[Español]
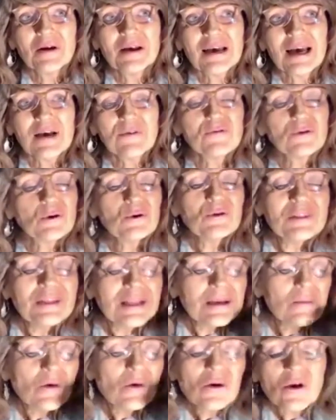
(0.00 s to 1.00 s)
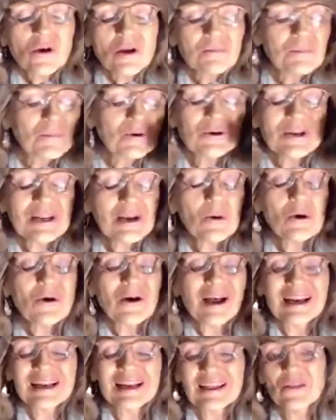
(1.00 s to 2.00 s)
a Freud tenemos que ponerlo
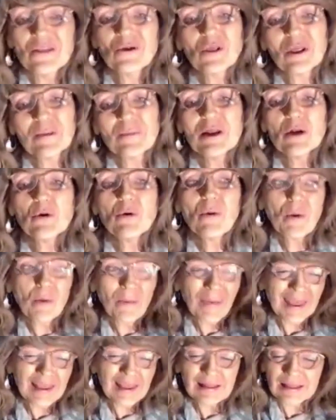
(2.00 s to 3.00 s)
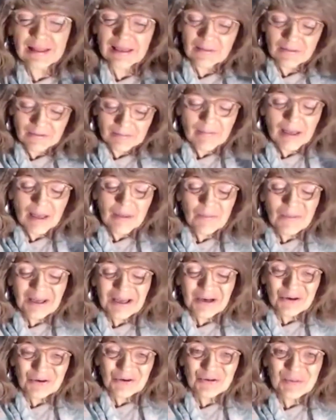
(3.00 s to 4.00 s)
alrededor de 1920, más o
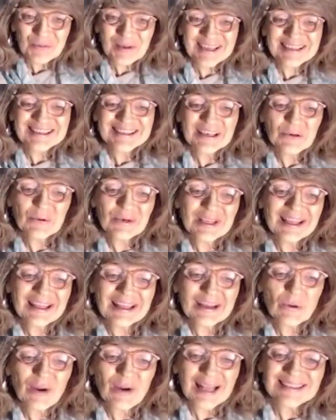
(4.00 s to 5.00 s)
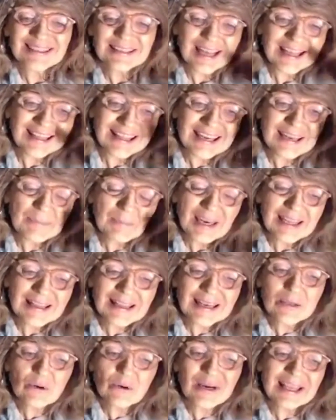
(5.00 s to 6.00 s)
menos, para, hacer para
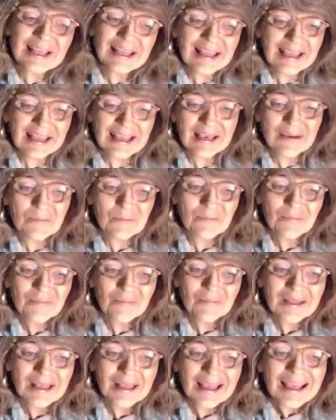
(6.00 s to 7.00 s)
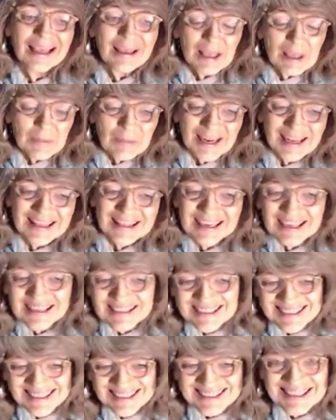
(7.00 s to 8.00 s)
tener una idea. Y para atrás
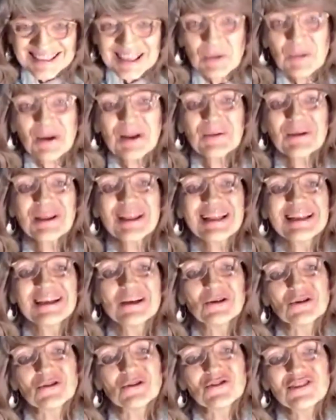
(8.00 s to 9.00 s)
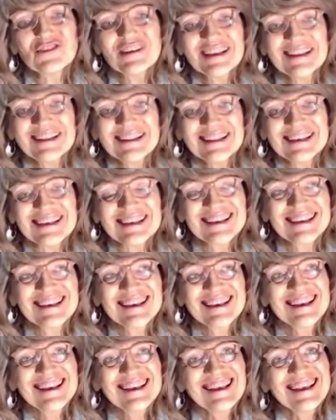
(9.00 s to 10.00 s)
se hablaba del inconsciente.
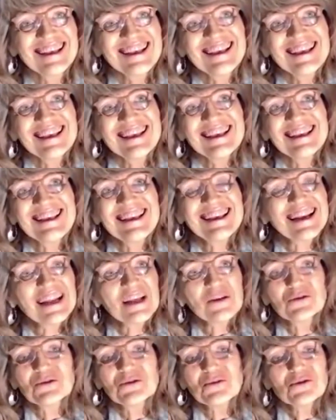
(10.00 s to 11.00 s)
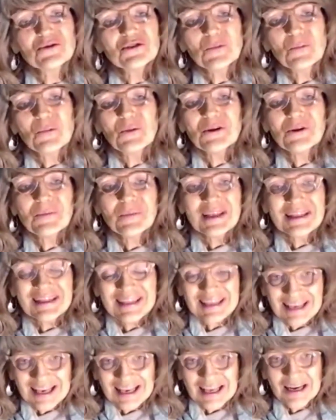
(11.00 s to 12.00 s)
Y claro, si uno se pone a
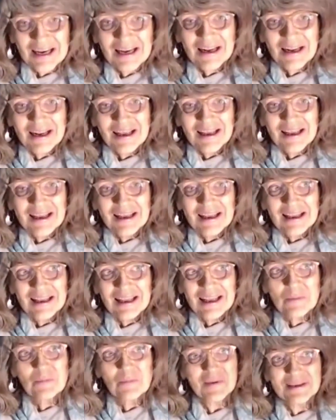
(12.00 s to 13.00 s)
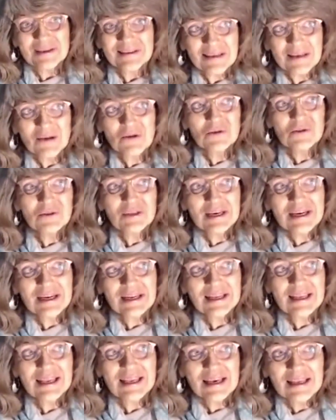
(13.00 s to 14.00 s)
investigar, empieza a
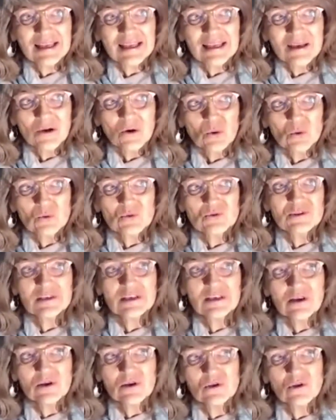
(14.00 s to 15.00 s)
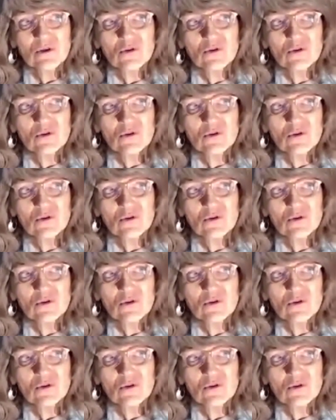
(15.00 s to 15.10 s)
encontrar que hay un siglo y